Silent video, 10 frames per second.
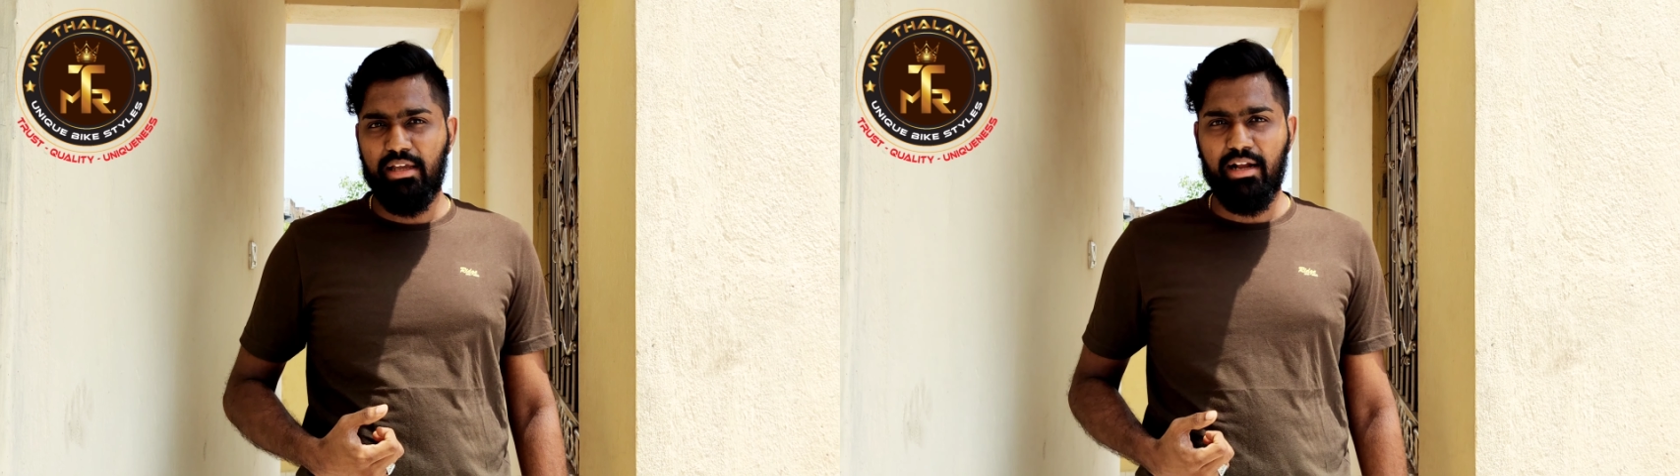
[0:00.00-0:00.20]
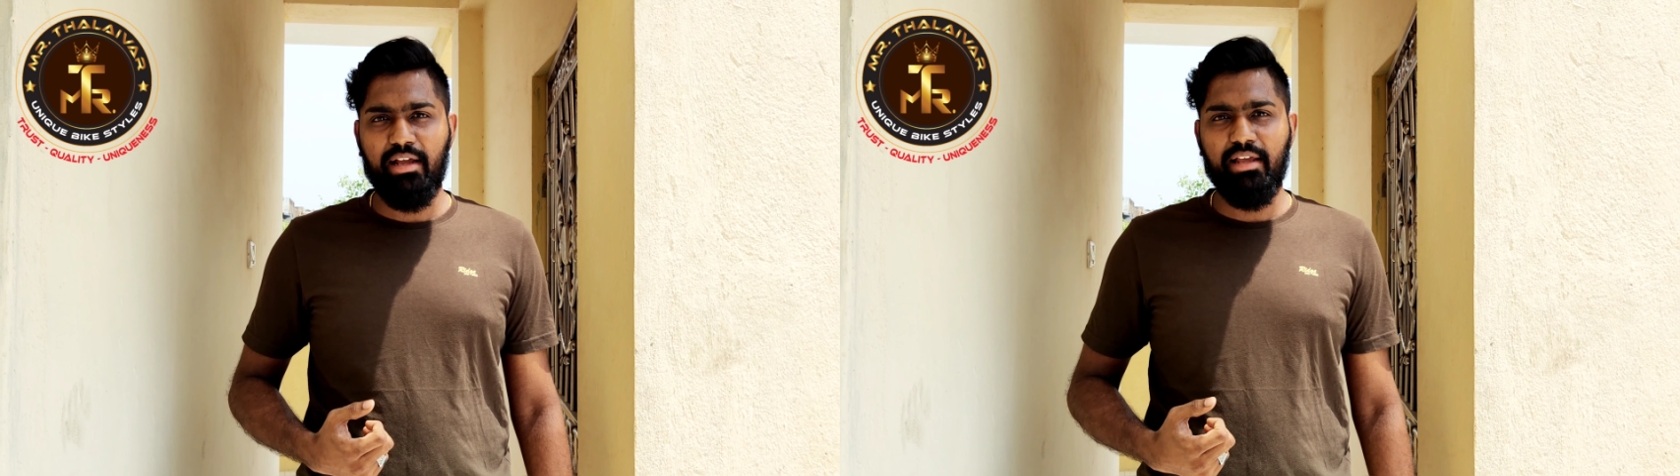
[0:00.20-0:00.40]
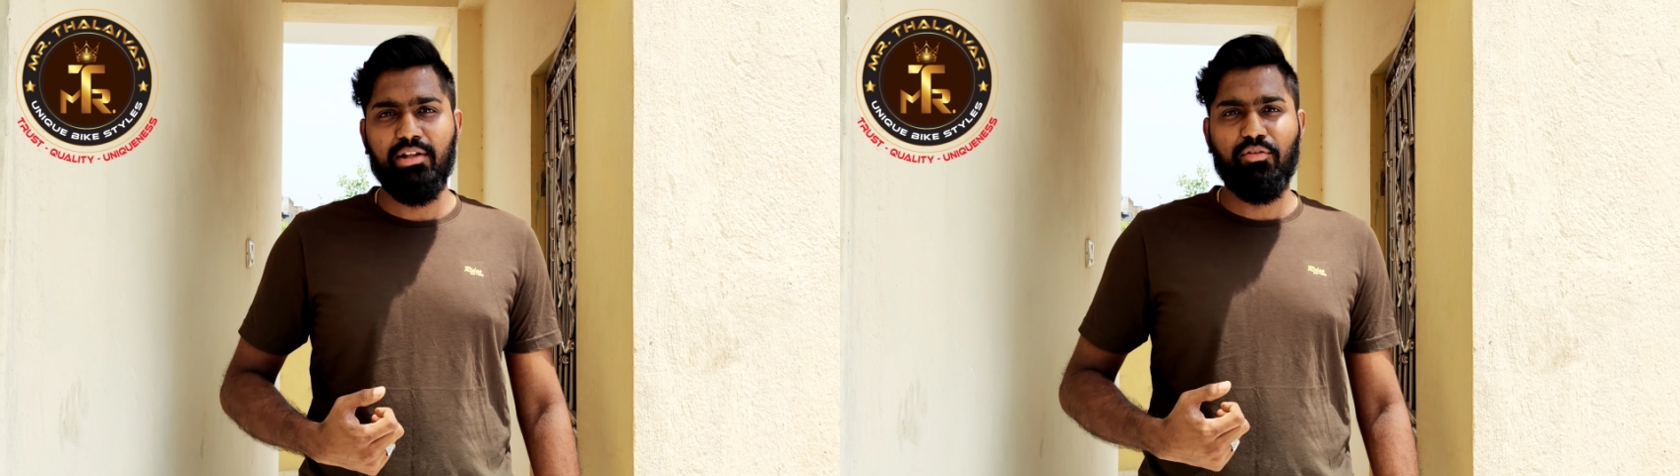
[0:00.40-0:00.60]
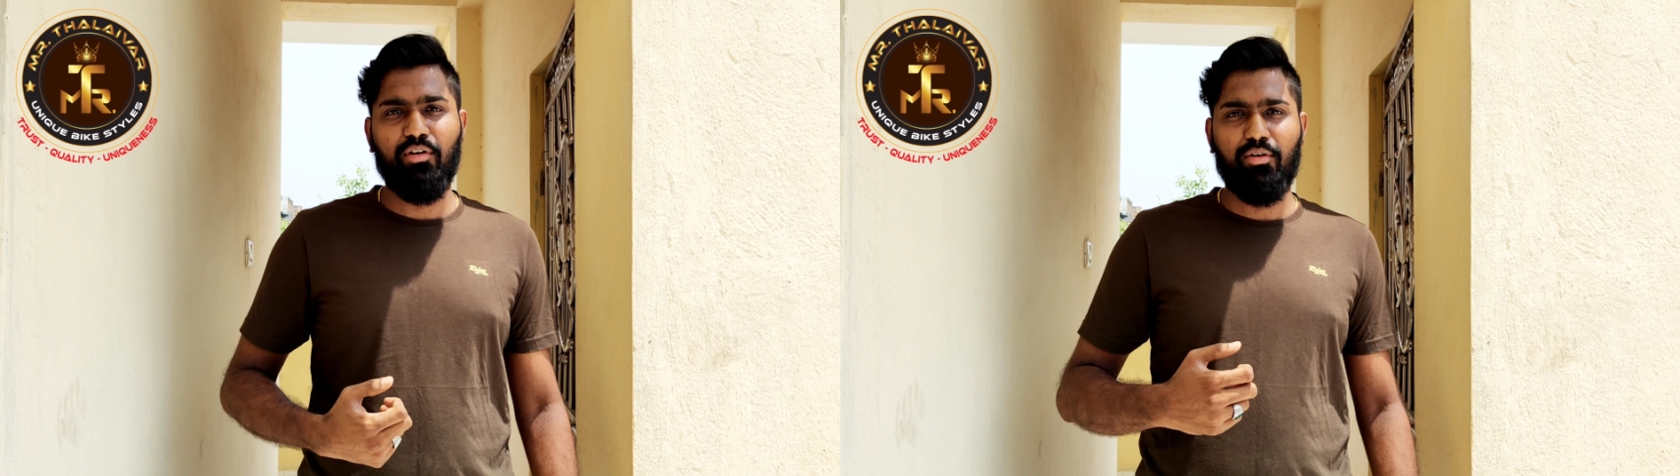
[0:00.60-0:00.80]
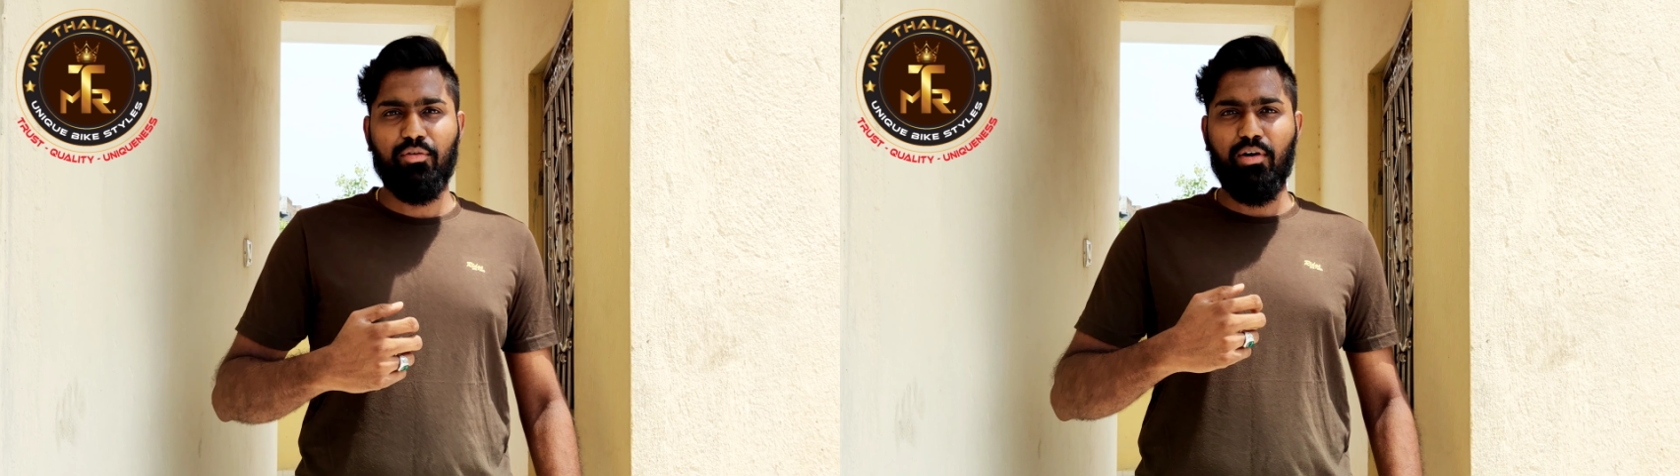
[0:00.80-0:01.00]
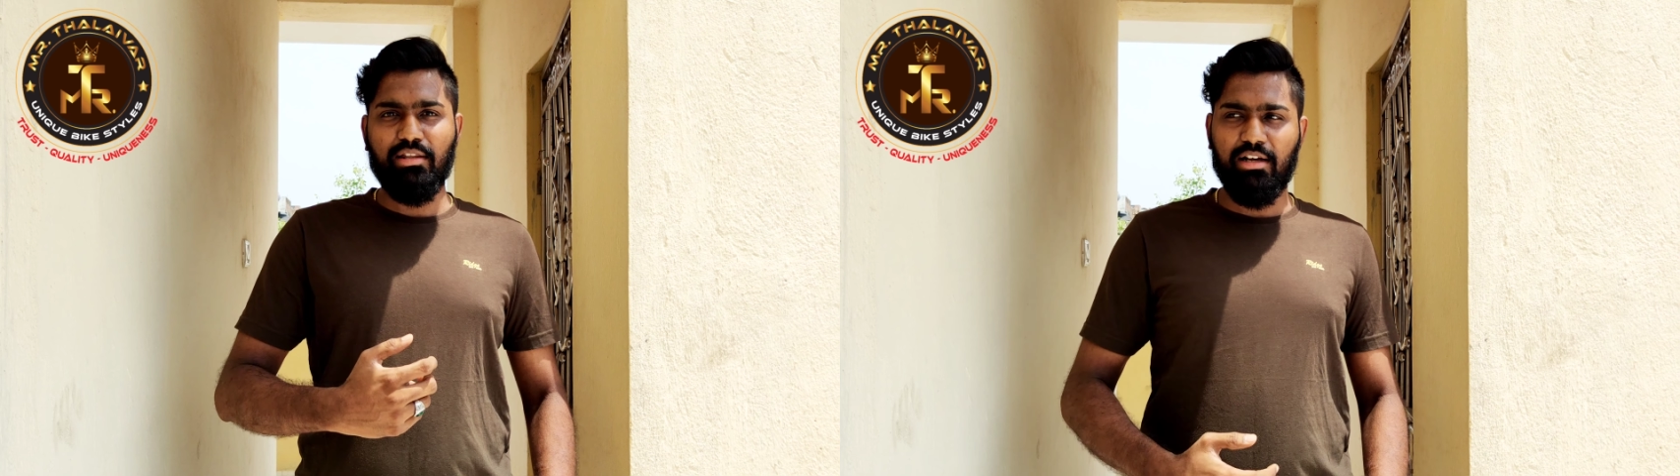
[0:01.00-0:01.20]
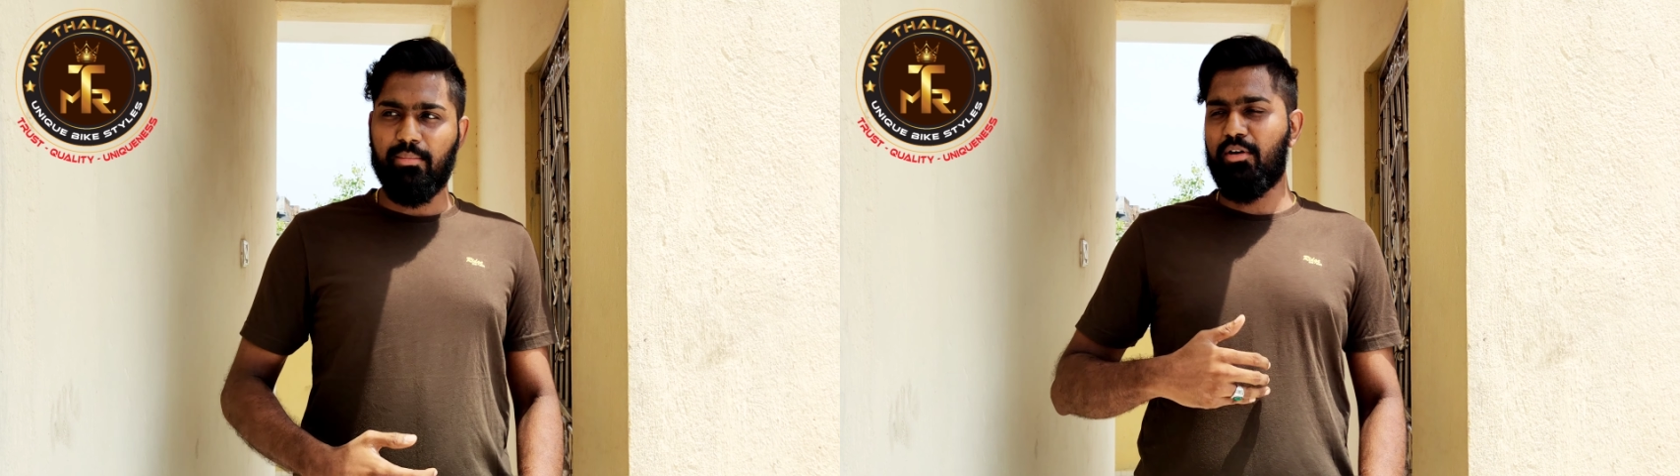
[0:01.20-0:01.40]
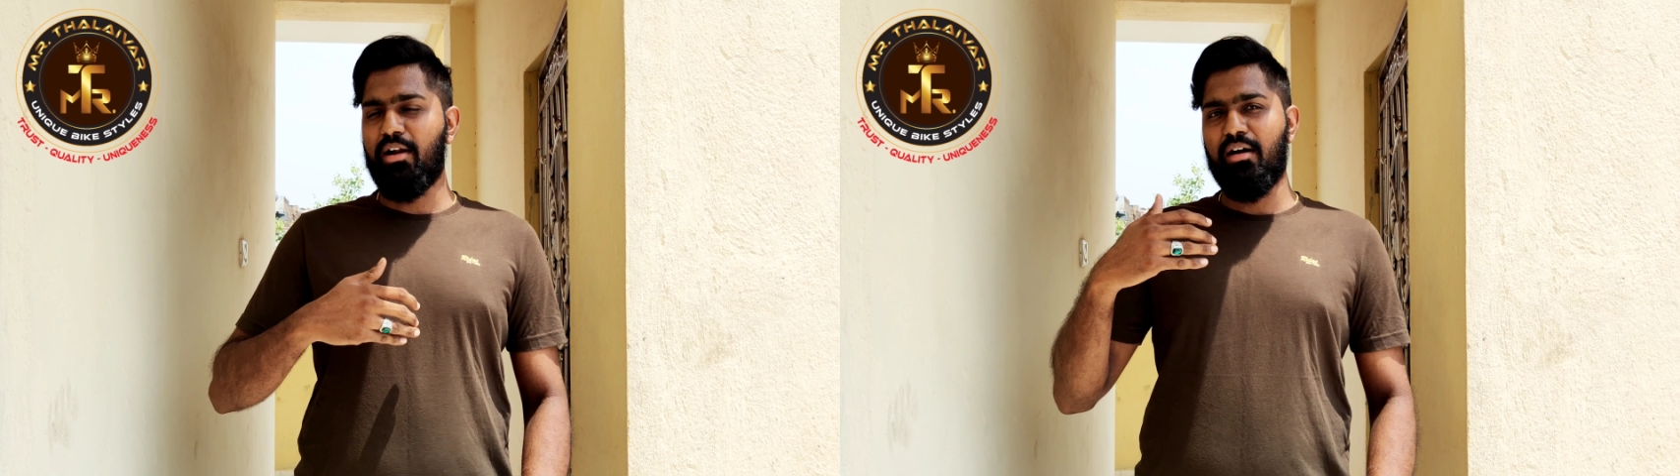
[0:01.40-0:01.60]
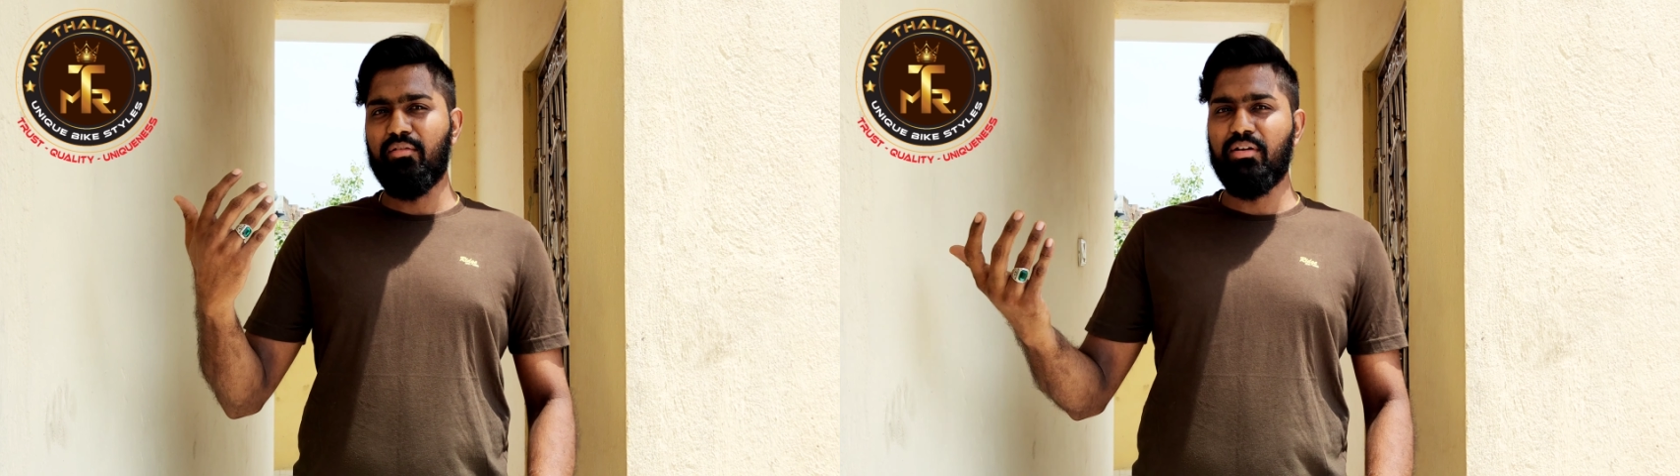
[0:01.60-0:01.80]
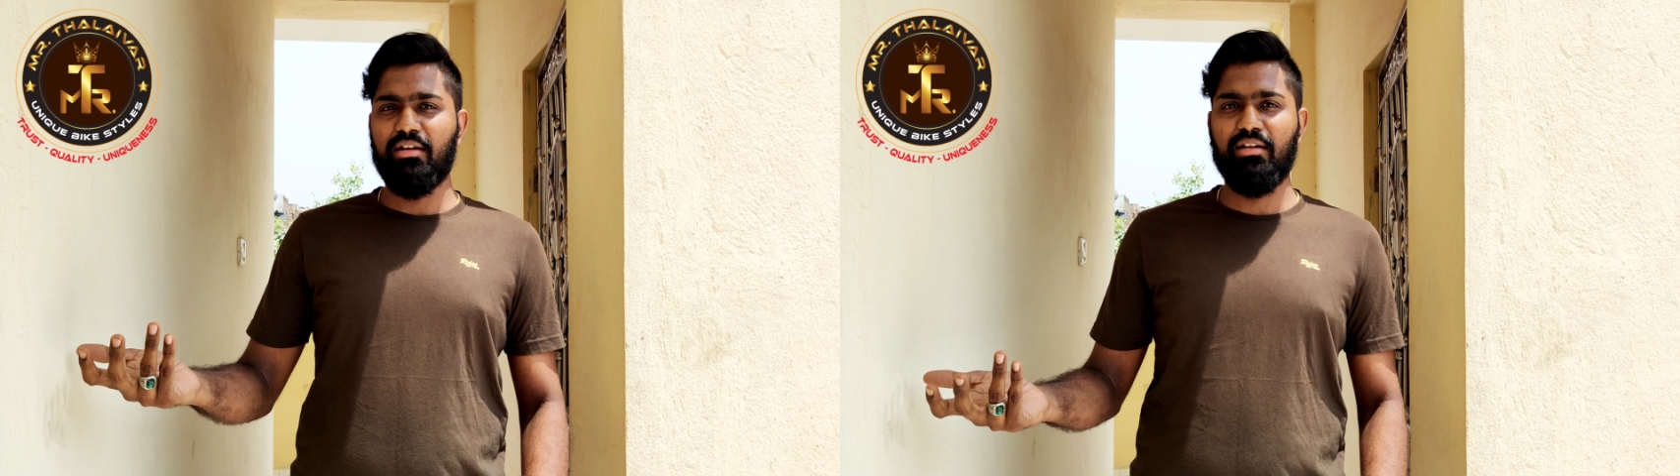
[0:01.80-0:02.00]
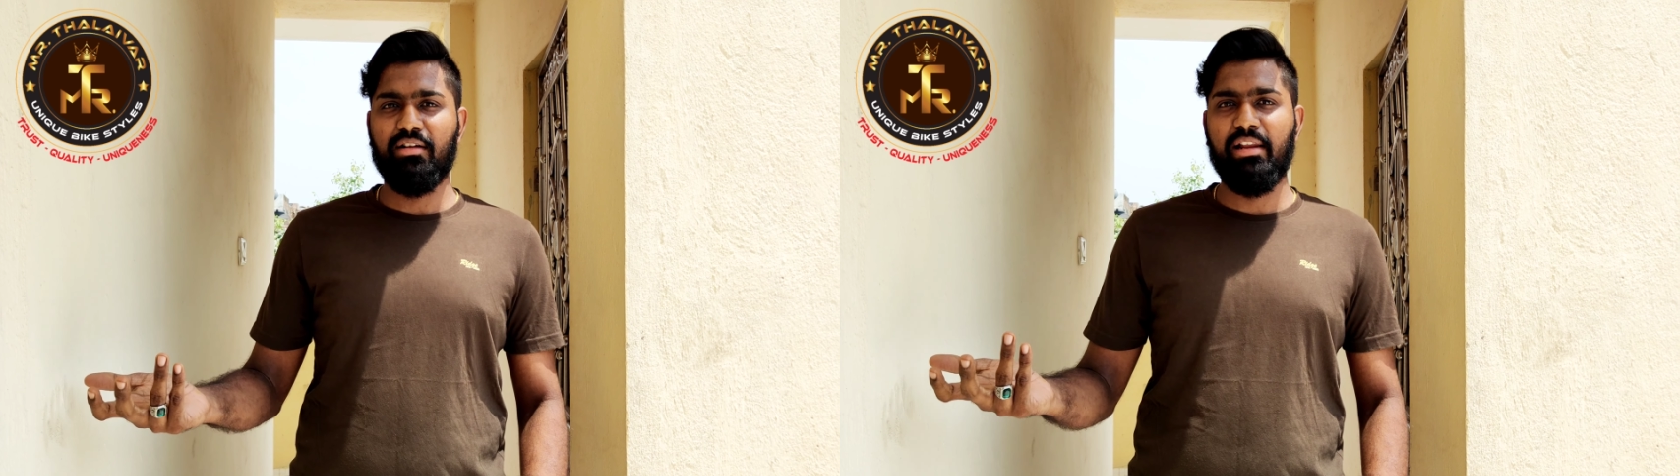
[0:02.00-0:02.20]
என் கைக்கு அது வரணும் அதுக்கப்புறம் நான் அவருக்கு